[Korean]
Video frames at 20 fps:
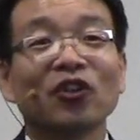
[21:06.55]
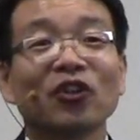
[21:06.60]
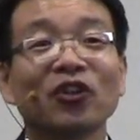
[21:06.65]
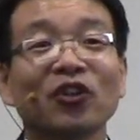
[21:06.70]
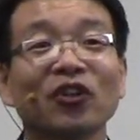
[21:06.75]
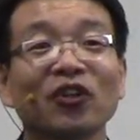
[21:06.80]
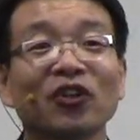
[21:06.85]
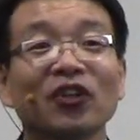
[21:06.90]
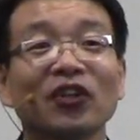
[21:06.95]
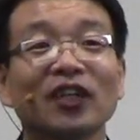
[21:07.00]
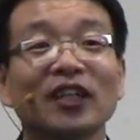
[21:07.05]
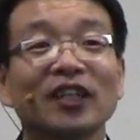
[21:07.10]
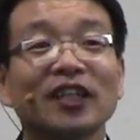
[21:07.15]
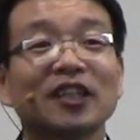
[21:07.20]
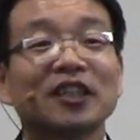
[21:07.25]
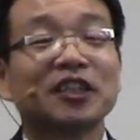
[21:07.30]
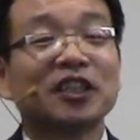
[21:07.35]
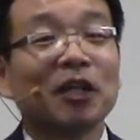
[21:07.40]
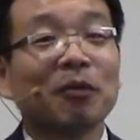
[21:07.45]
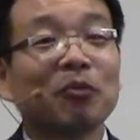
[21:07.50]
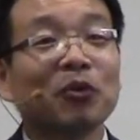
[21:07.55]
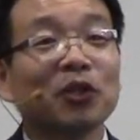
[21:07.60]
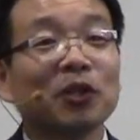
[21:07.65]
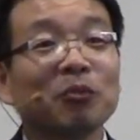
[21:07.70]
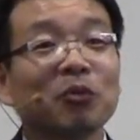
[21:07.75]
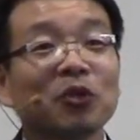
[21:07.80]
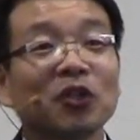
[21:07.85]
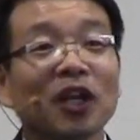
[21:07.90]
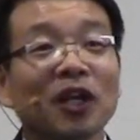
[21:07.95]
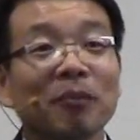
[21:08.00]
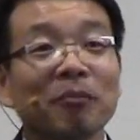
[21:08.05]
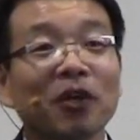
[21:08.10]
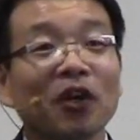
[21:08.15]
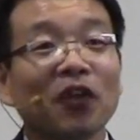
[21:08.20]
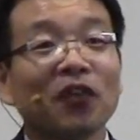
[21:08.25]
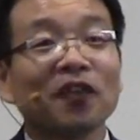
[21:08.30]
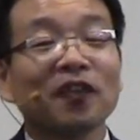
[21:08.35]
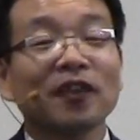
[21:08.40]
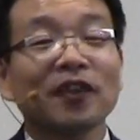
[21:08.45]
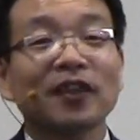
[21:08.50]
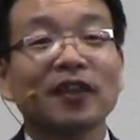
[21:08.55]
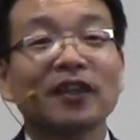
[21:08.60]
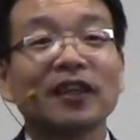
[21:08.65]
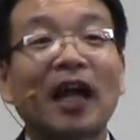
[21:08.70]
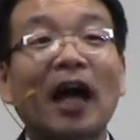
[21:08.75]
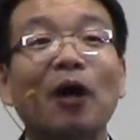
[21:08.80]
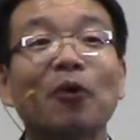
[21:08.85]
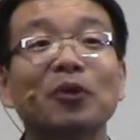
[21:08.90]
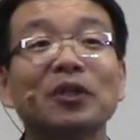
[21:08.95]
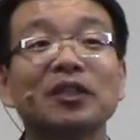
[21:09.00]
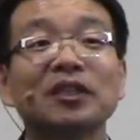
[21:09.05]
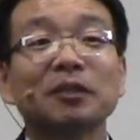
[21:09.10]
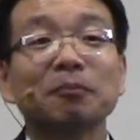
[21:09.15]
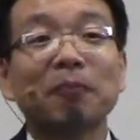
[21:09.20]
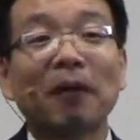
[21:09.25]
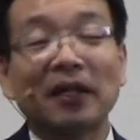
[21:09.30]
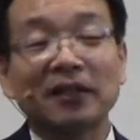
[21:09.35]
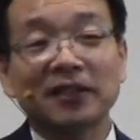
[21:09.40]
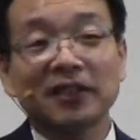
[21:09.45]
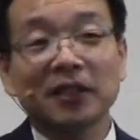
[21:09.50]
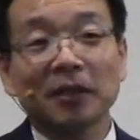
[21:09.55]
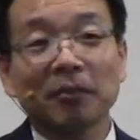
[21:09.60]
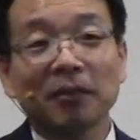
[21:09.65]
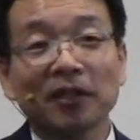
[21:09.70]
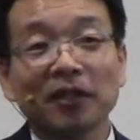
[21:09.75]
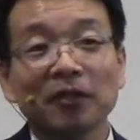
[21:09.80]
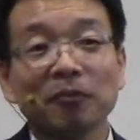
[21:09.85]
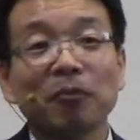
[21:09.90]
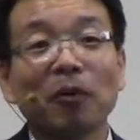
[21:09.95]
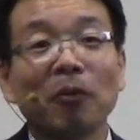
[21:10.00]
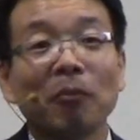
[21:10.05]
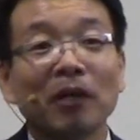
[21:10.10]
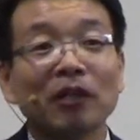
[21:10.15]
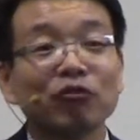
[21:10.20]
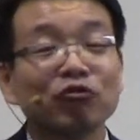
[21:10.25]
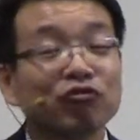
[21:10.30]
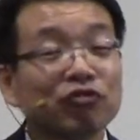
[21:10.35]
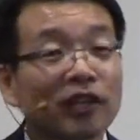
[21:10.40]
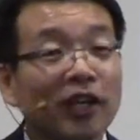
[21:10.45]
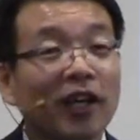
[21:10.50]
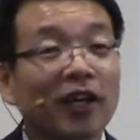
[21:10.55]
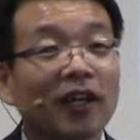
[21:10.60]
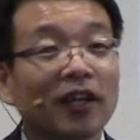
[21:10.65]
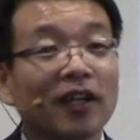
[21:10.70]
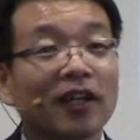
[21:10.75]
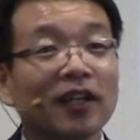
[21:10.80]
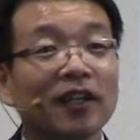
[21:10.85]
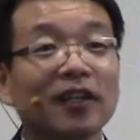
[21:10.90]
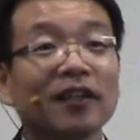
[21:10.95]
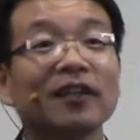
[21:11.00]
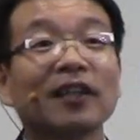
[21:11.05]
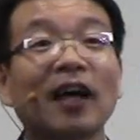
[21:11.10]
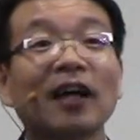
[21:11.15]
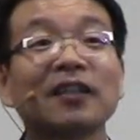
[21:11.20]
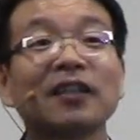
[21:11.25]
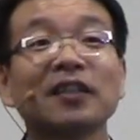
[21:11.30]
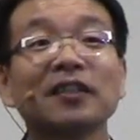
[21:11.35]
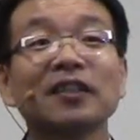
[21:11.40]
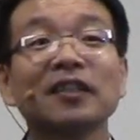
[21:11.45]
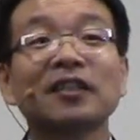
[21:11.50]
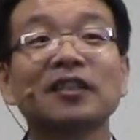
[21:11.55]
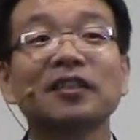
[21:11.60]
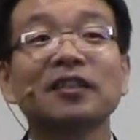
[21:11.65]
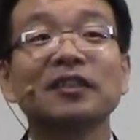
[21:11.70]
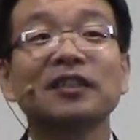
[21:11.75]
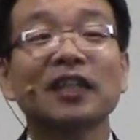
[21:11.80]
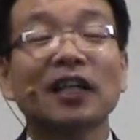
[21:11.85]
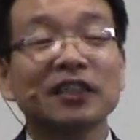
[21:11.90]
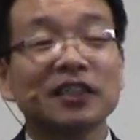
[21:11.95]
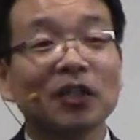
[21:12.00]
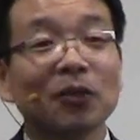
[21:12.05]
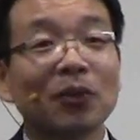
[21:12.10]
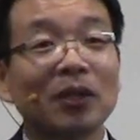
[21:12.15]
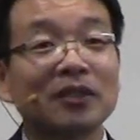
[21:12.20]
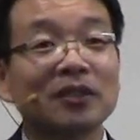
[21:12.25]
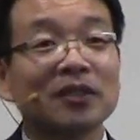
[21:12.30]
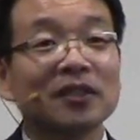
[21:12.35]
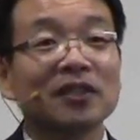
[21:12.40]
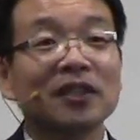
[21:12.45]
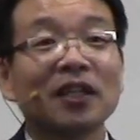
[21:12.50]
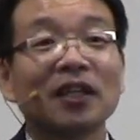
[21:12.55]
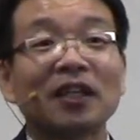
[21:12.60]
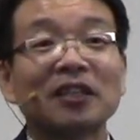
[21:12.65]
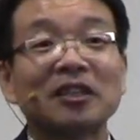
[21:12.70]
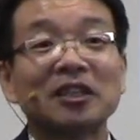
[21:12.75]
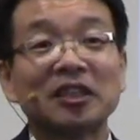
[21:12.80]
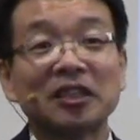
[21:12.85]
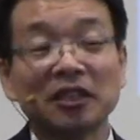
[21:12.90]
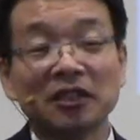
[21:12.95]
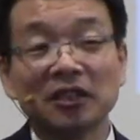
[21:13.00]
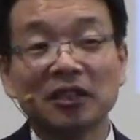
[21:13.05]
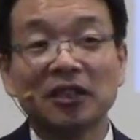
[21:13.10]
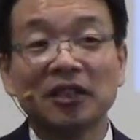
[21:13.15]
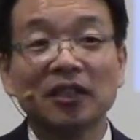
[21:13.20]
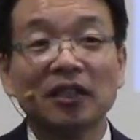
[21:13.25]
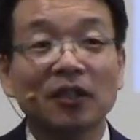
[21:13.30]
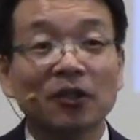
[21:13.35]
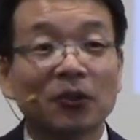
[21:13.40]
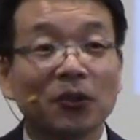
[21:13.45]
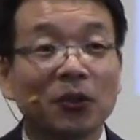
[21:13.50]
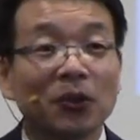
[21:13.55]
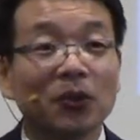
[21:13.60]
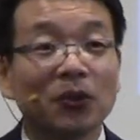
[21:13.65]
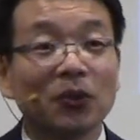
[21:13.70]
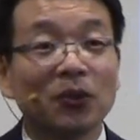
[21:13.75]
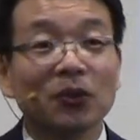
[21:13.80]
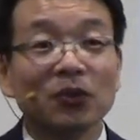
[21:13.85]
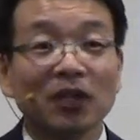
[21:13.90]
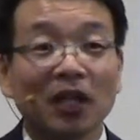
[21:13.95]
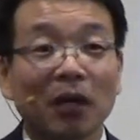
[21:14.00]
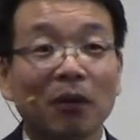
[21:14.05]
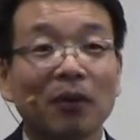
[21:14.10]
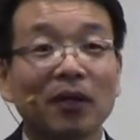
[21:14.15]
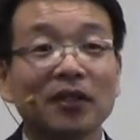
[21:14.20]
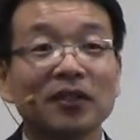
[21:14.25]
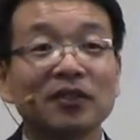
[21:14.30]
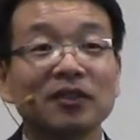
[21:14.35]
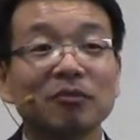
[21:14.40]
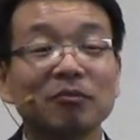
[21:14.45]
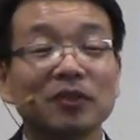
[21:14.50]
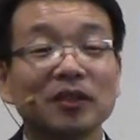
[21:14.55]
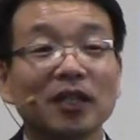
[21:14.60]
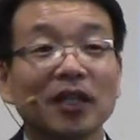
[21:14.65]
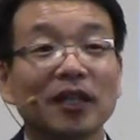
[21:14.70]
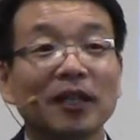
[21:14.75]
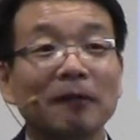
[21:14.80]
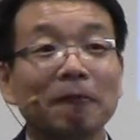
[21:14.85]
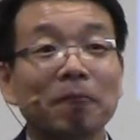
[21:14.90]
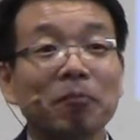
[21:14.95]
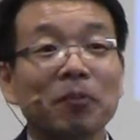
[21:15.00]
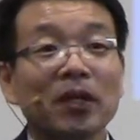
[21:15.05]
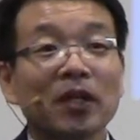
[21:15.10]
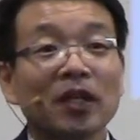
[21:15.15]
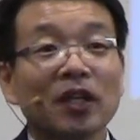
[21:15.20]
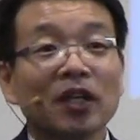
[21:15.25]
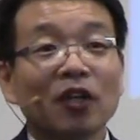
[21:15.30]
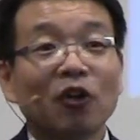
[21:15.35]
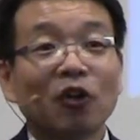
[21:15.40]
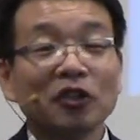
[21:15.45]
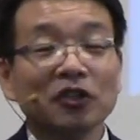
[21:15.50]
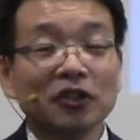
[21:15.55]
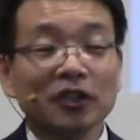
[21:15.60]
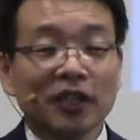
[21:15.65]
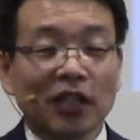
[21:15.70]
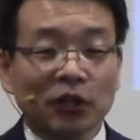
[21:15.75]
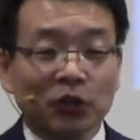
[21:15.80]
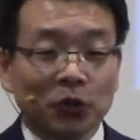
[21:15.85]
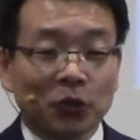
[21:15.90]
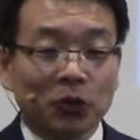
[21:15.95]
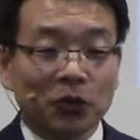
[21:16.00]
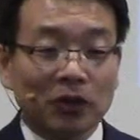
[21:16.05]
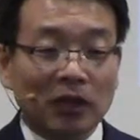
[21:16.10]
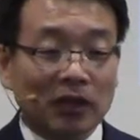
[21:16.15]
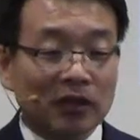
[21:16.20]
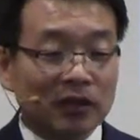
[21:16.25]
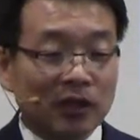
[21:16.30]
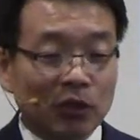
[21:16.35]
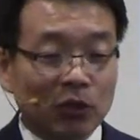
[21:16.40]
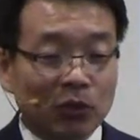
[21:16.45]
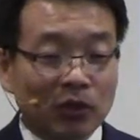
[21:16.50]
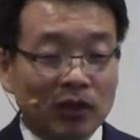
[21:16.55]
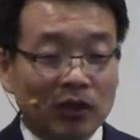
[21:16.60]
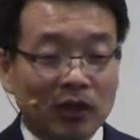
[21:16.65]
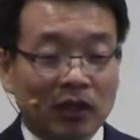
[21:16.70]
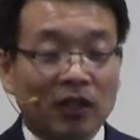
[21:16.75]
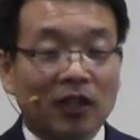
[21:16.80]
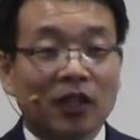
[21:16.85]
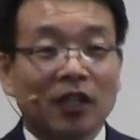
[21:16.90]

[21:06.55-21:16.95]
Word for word: 예. 그 제목이 뭐냐면 다윗이 바세바를 범한 후에 나단이 그를 찾아왔을 때에 지은 시라고 어, 나와 있습니다. 거기서 사도 아니 사도랜다.